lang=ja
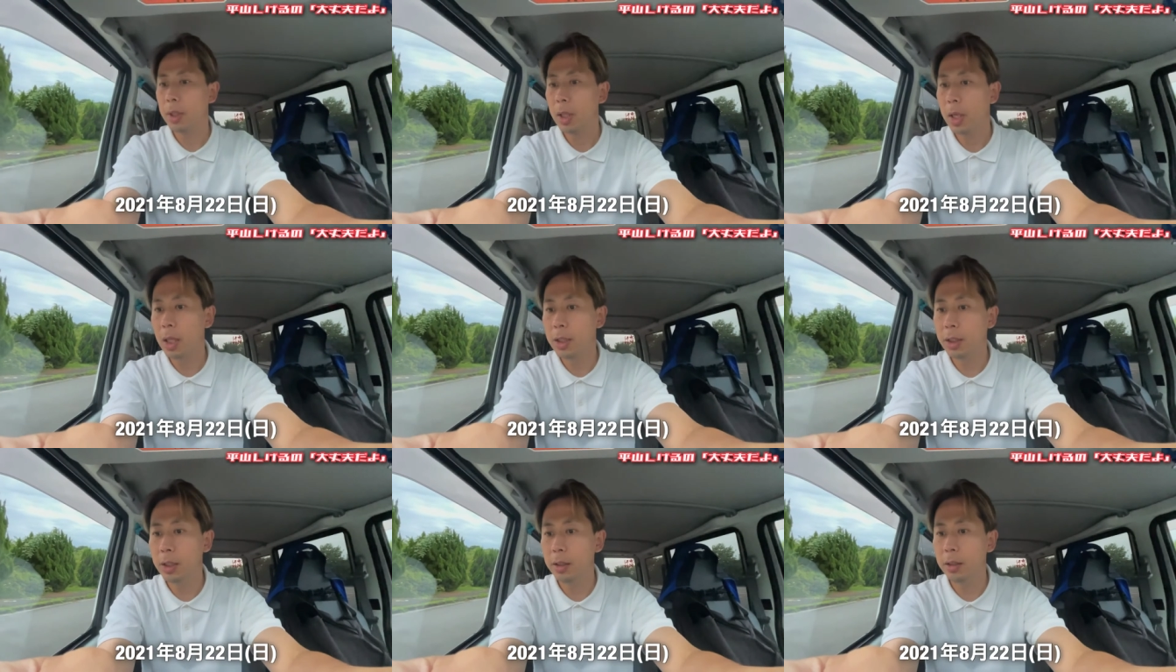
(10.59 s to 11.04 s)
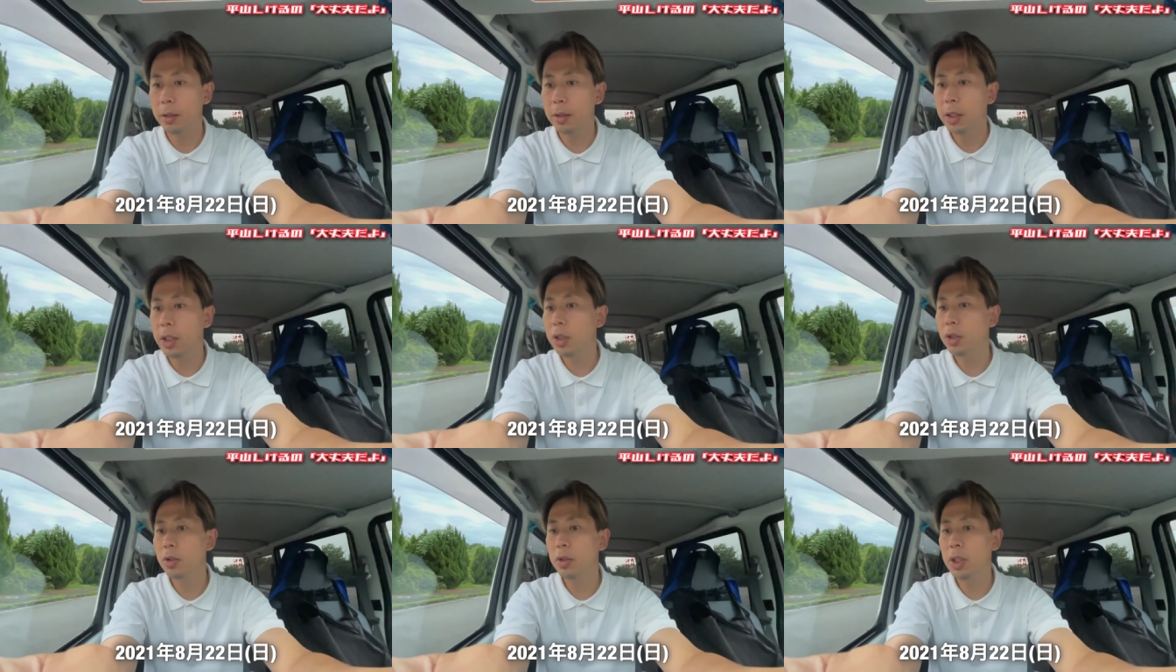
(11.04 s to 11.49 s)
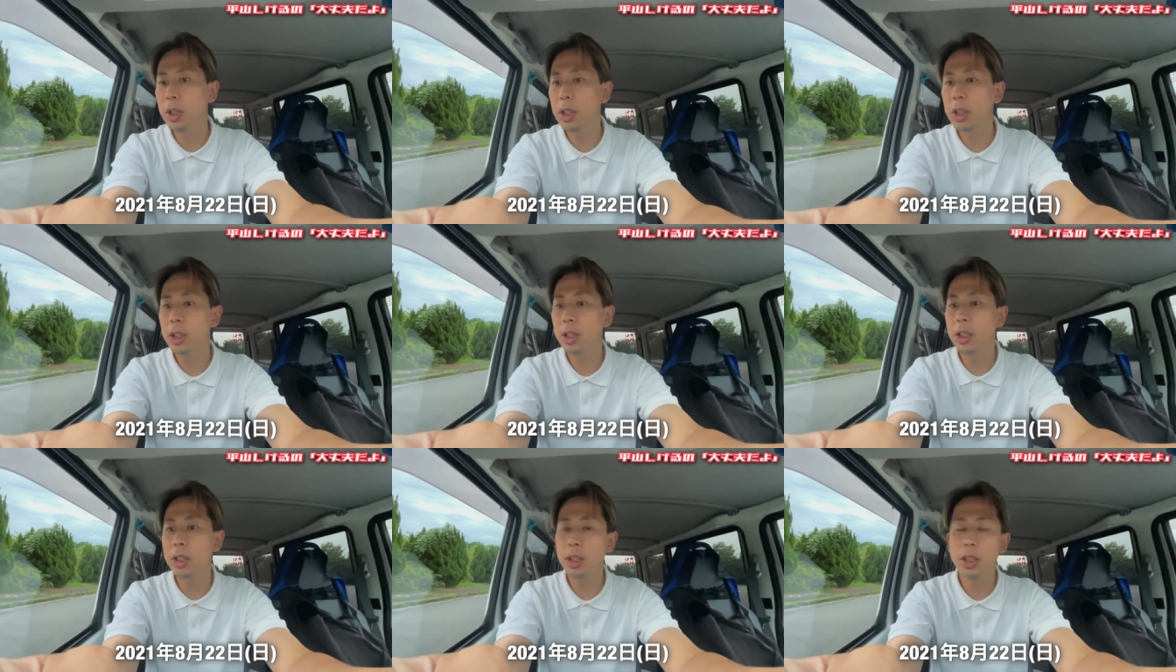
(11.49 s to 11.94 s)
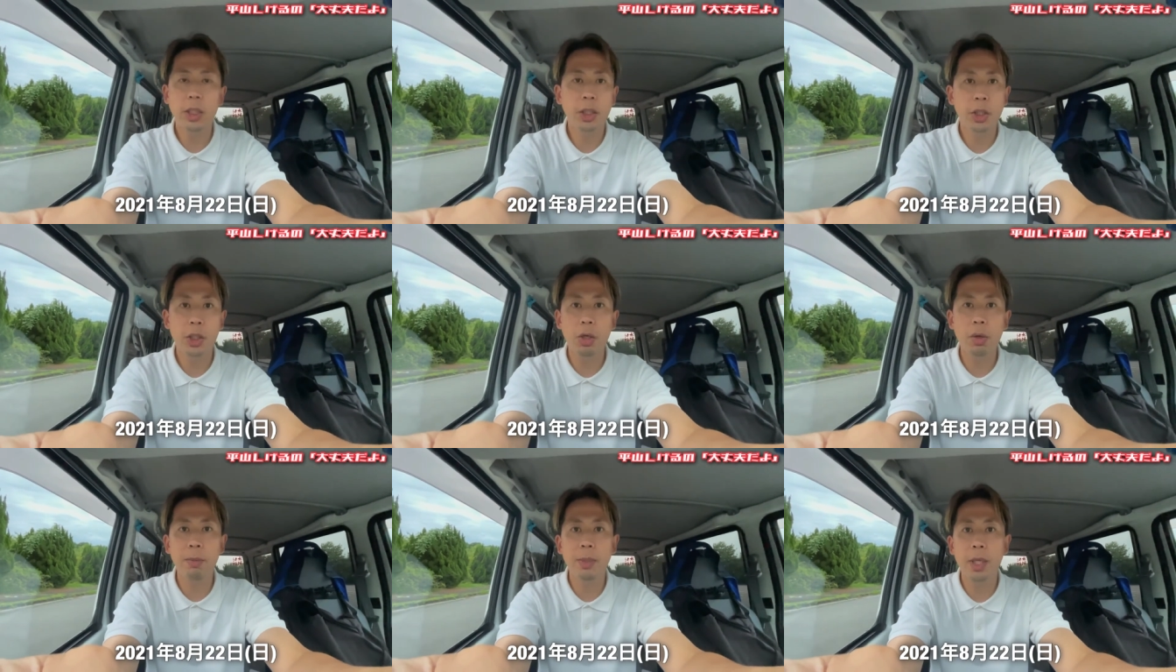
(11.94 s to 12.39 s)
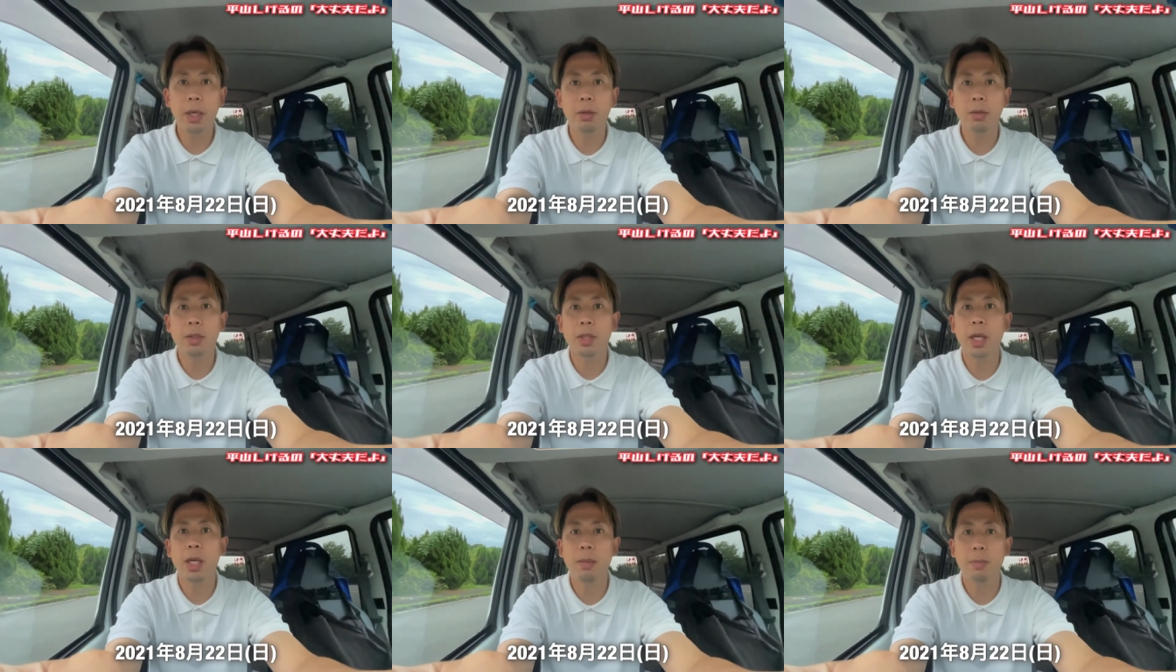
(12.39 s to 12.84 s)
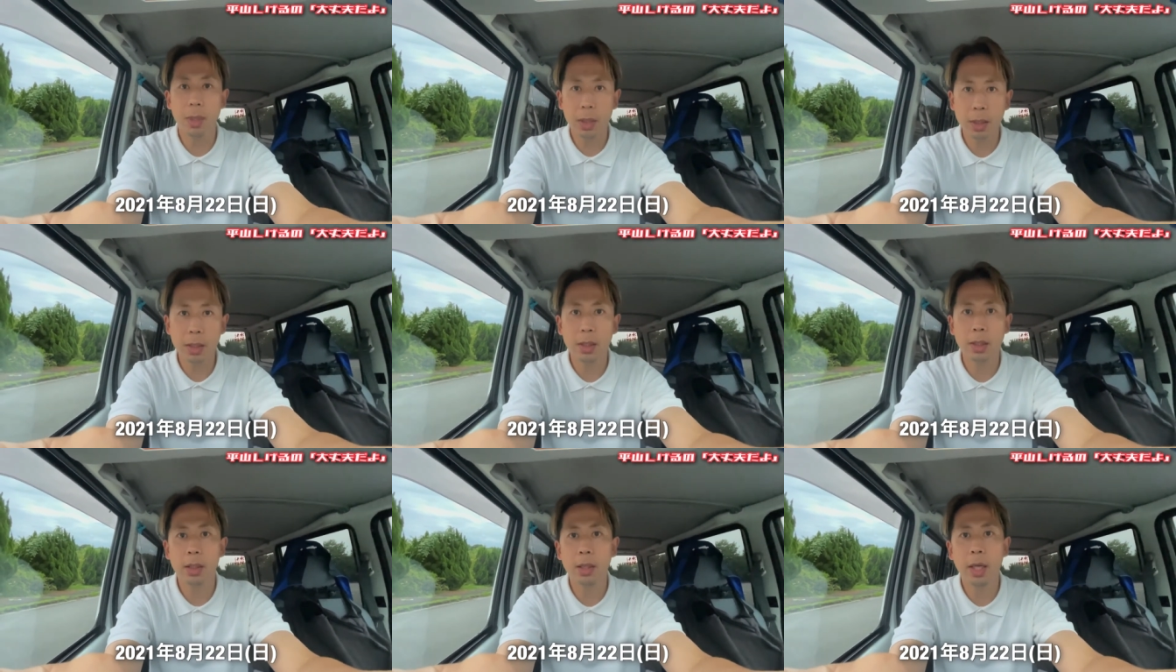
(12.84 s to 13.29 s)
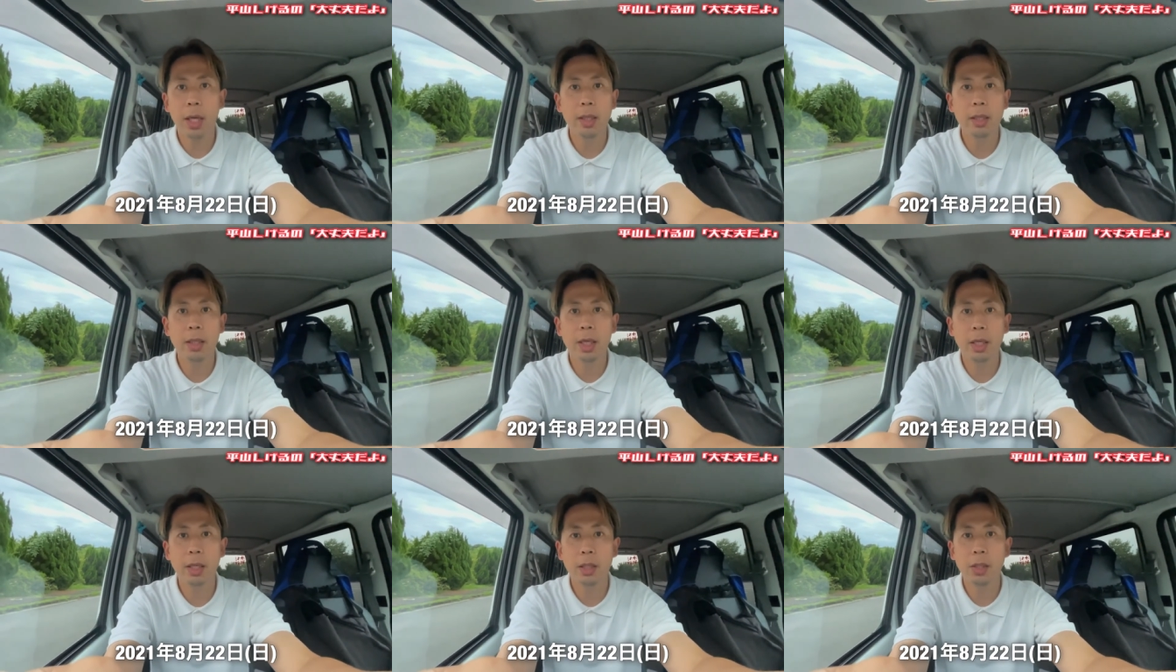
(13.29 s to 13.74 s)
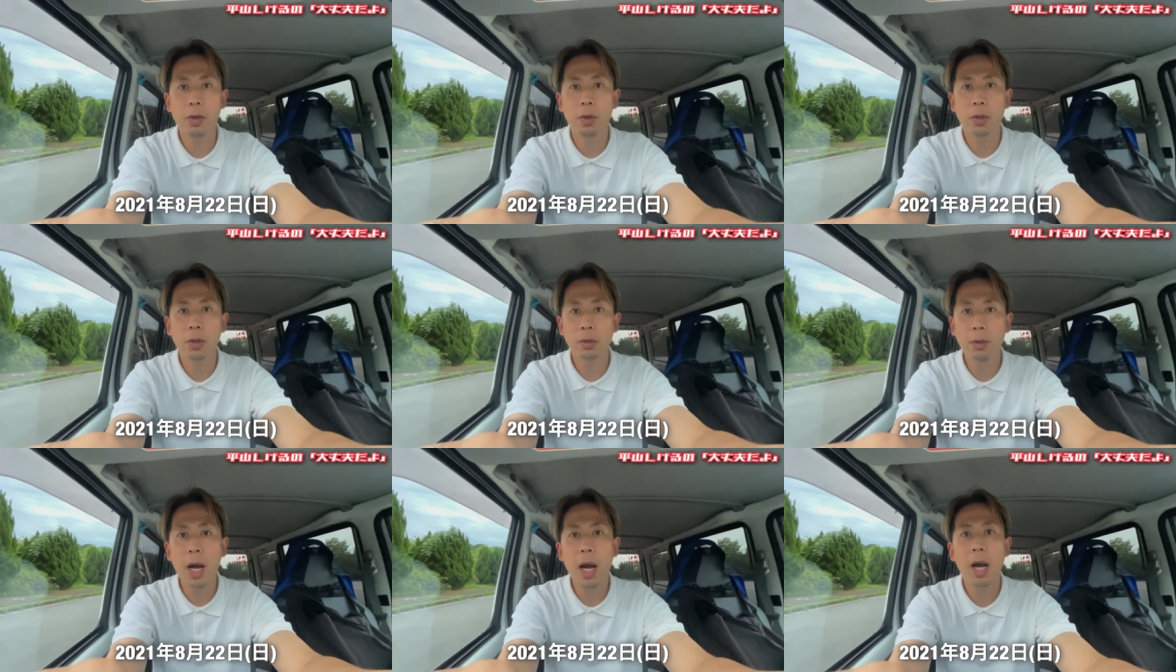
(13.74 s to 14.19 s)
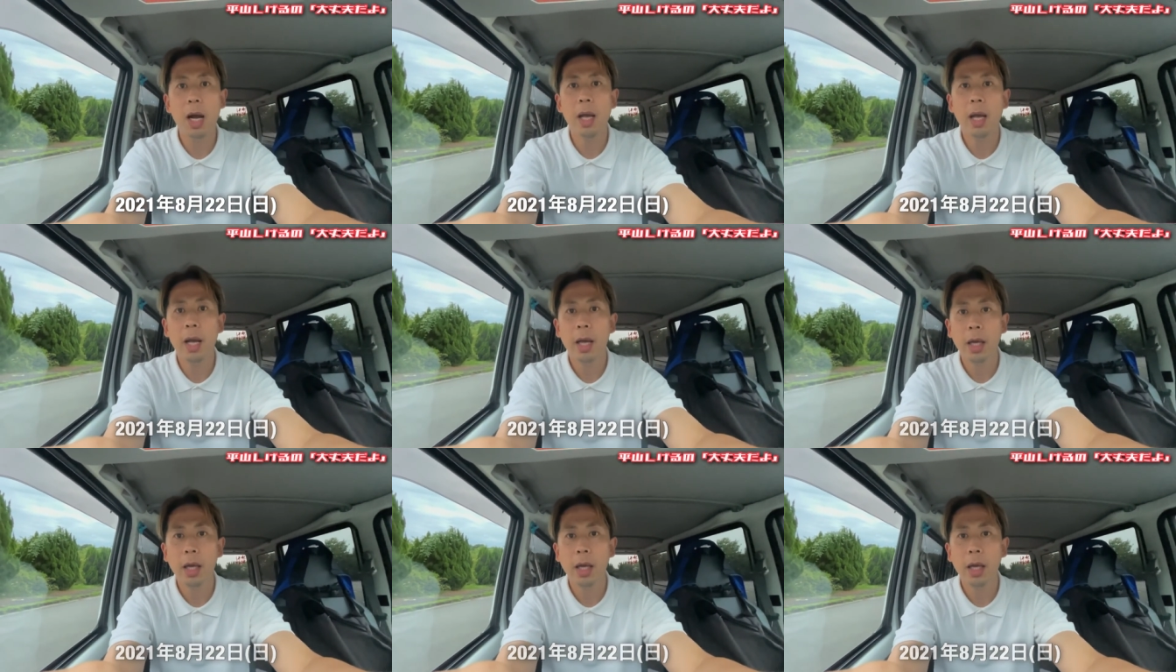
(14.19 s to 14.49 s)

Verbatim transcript: 8月22日日曜日でございます現在時刻は